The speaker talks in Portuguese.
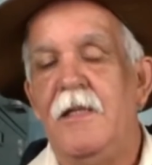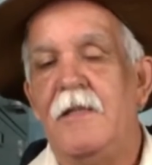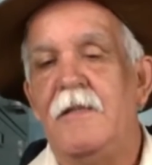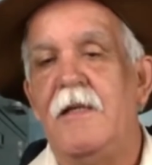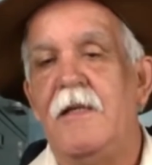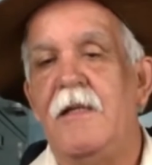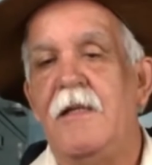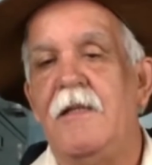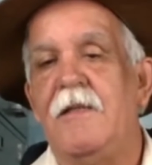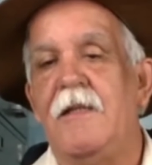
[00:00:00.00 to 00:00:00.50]

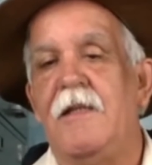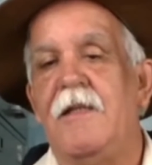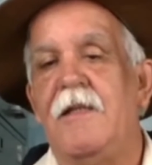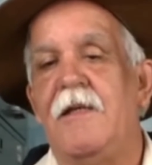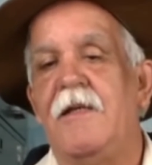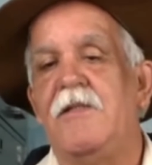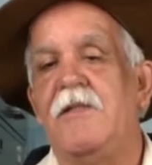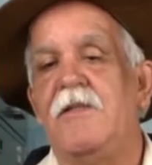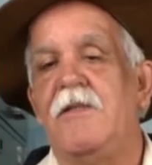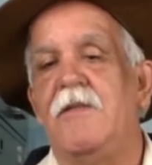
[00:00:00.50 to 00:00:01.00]
Quem está
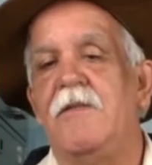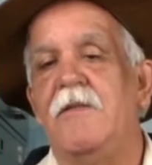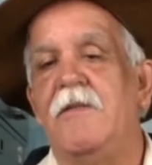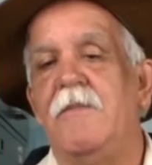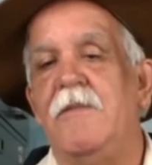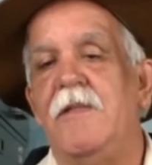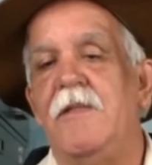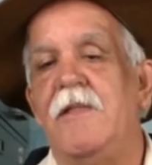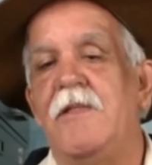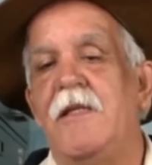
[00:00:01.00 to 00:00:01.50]
na região
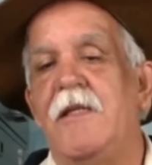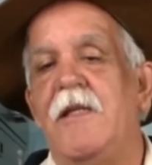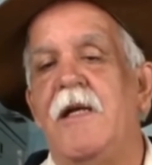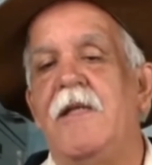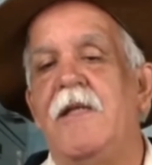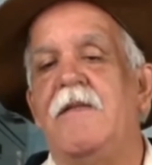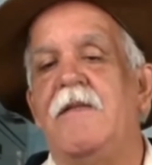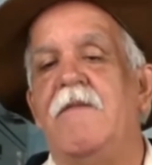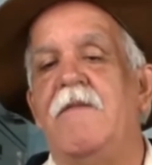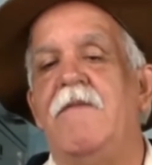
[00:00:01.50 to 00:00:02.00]
de Minas
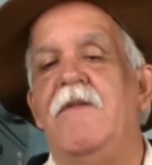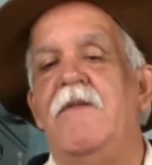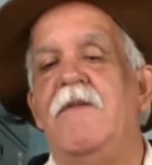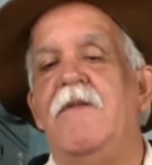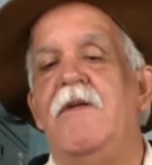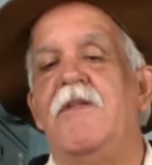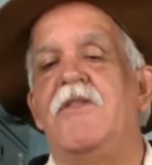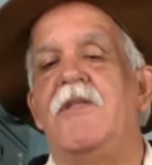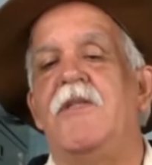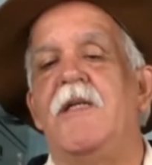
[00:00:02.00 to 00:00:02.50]
Gerais, que do
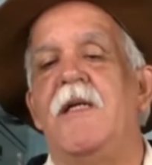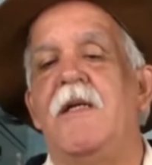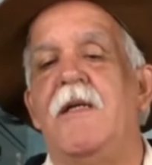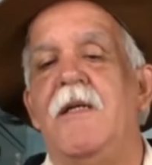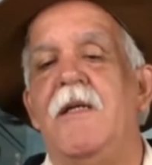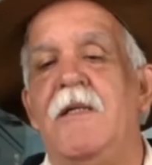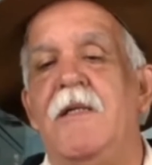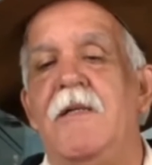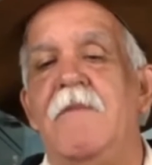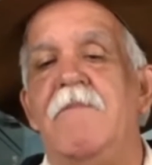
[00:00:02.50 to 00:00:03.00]
norte chega
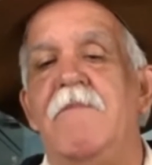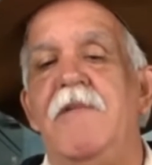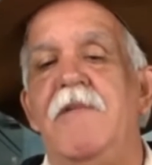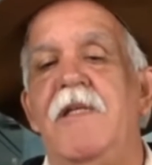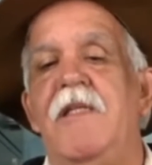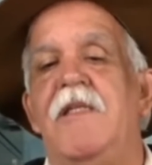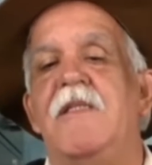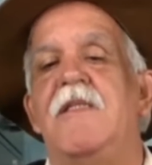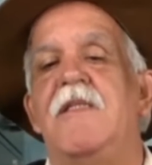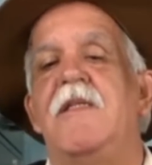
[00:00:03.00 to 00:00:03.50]
em
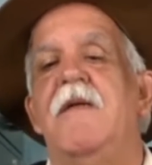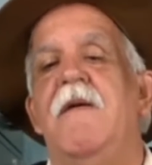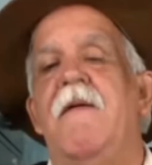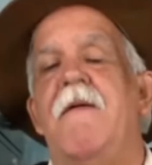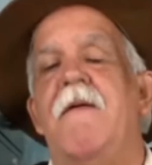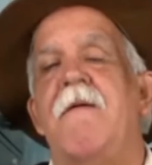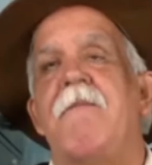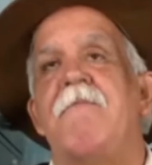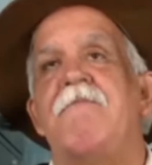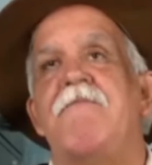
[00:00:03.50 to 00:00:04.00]
Campinas,
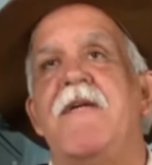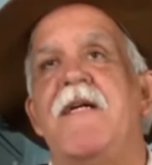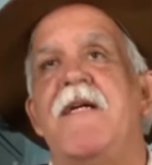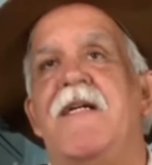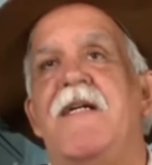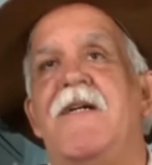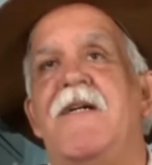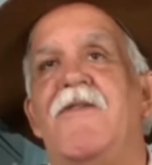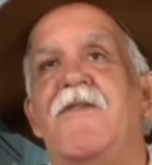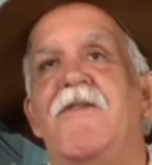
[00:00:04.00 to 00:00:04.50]

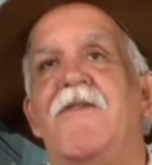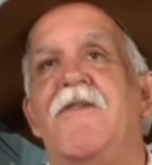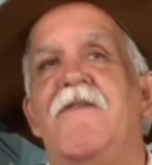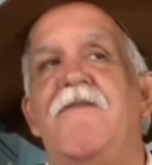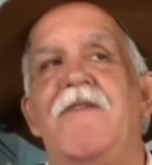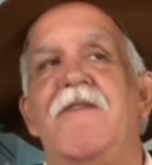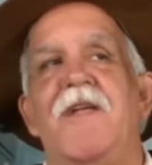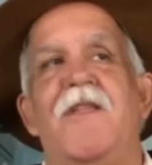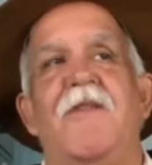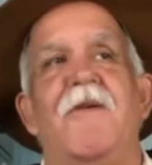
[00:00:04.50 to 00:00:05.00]
pega a
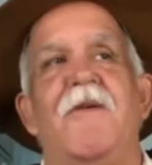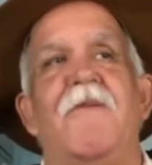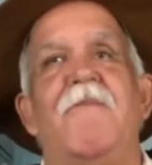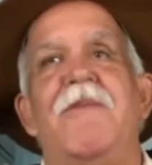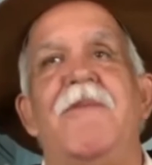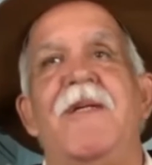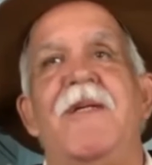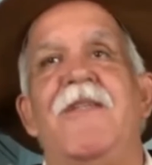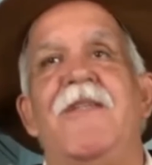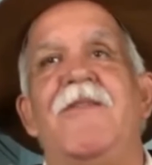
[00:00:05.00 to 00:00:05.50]
rodovia Dom
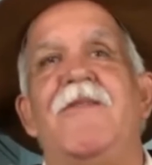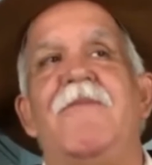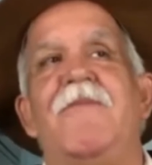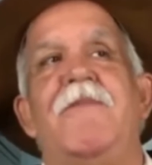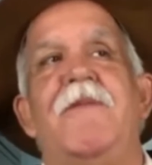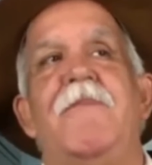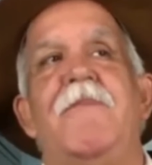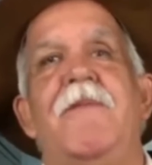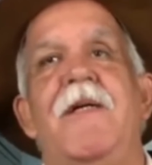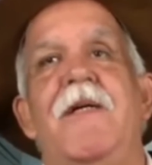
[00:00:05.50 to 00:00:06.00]
Pedro
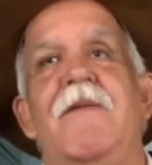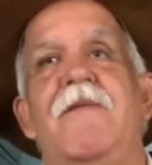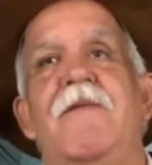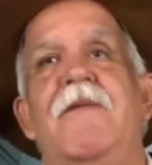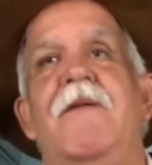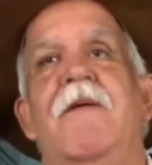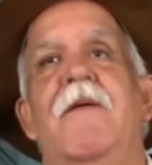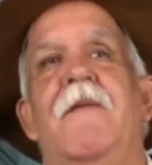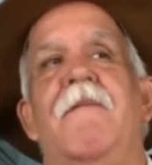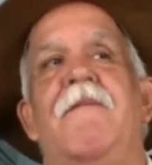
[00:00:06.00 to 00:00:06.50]

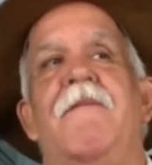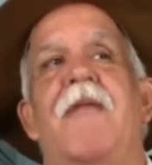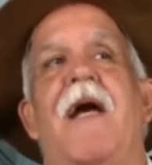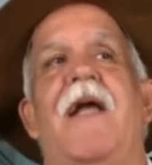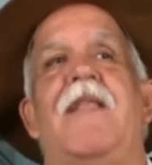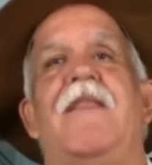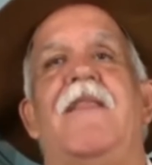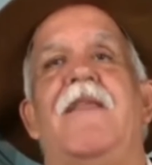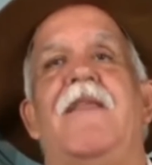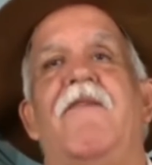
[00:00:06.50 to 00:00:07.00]
primeiro,
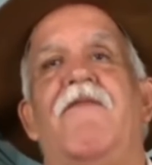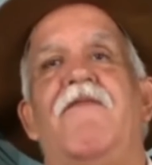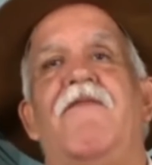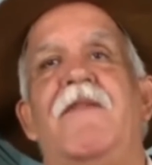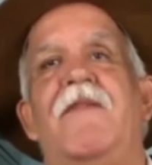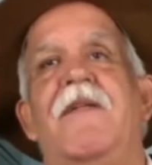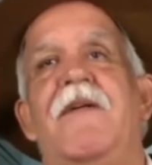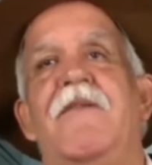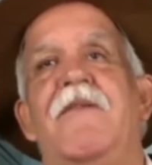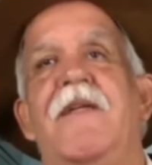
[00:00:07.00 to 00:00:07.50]
até o
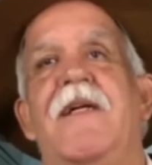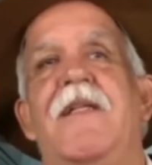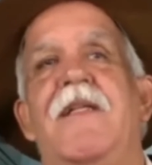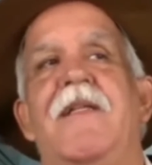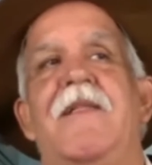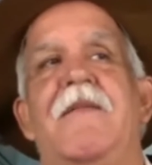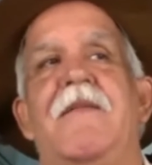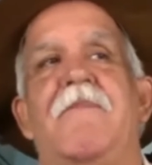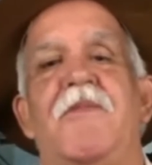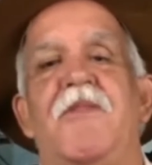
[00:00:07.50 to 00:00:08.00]
final
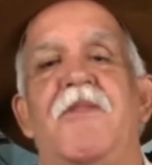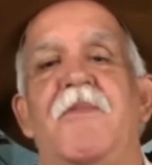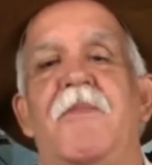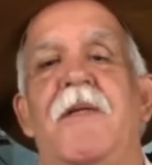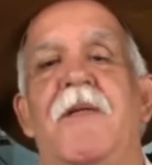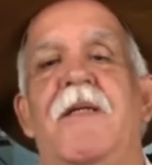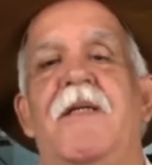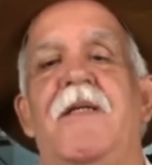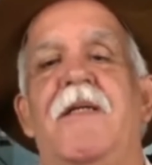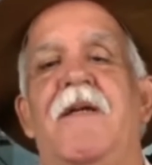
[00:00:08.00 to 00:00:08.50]
dela, depois
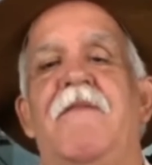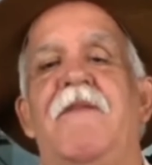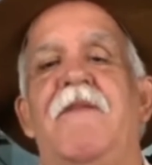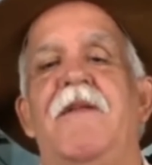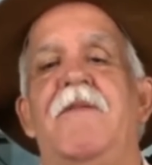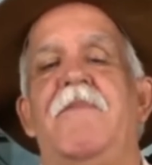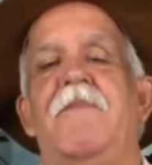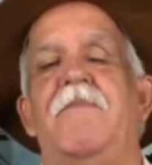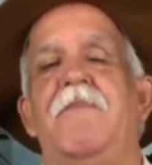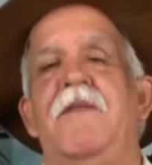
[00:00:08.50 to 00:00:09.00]
pega
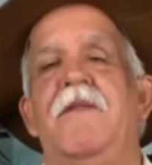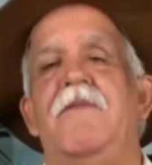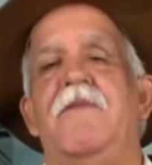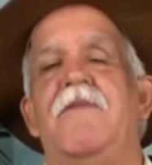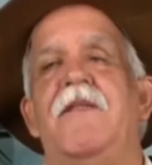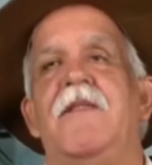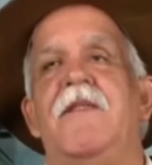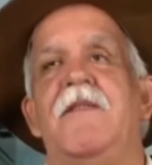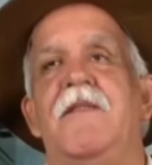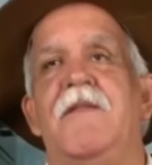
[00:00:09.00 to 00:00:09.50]
Carvalho Pinto,
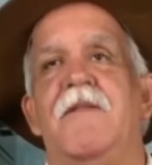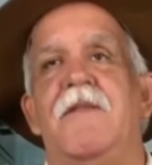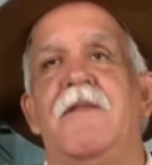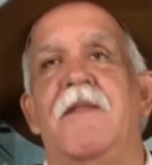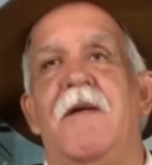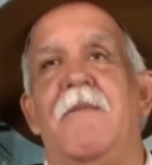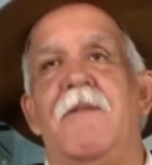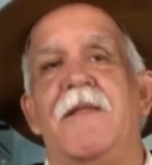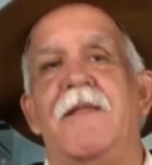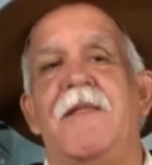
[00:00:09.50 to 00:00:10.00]
sentido
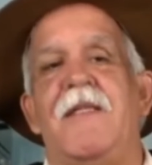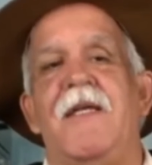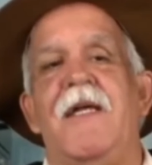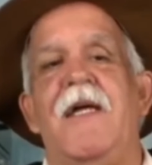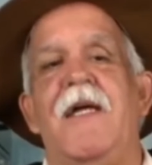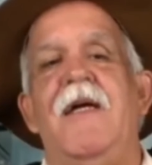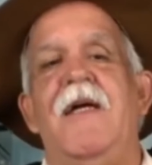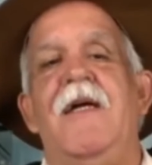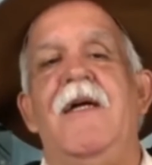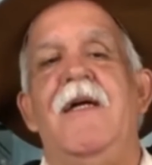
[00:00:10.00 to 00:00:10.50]

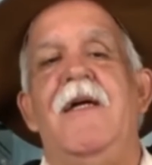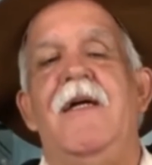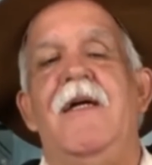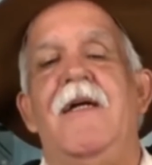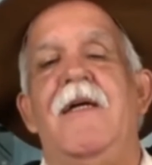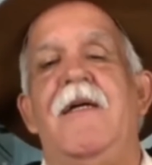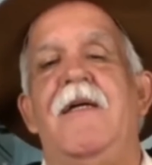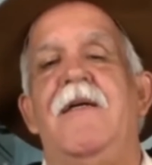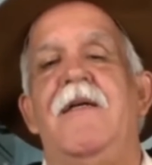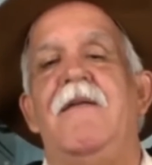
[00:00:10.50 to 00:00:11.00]
Taubaté,
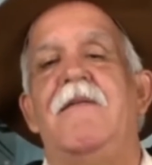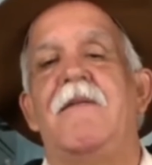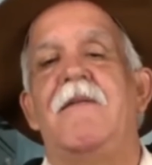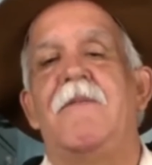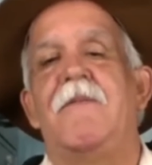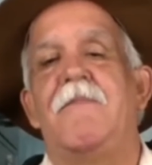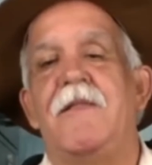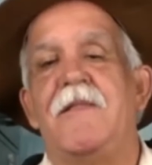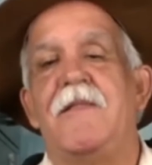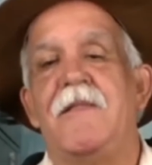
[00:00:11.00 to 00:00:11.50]

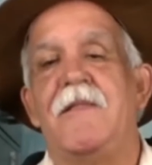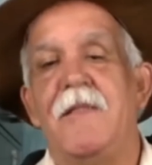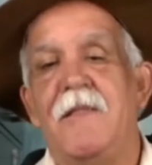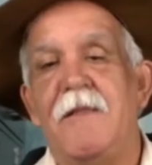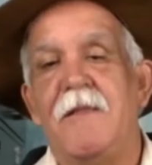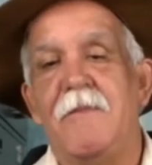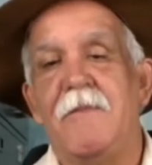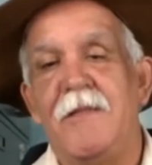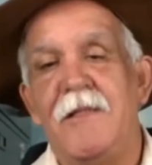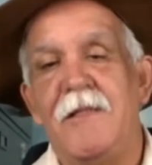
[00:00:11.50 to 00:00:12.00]
entra para
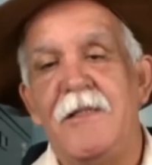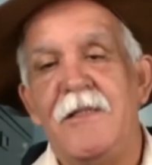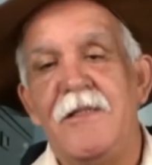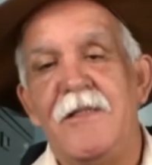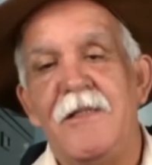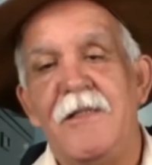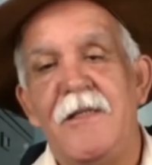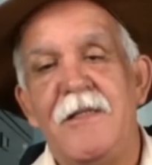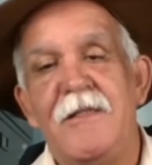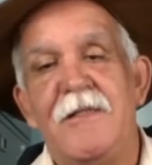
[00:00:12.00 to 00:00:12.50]
Santa Branca e
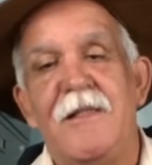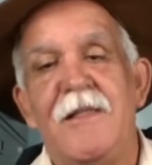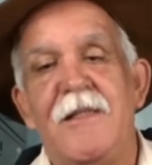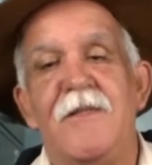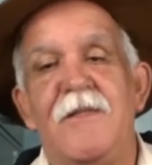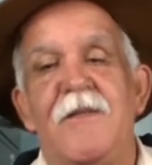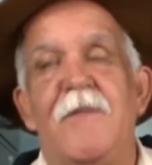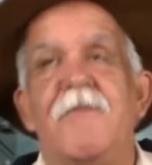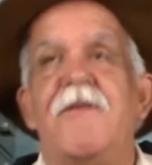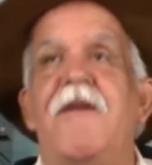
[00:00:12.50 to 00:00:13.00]
chega em
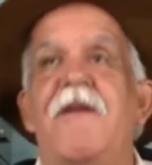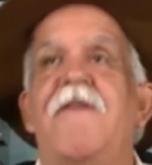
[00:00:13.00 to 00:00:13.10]
Salesópolis.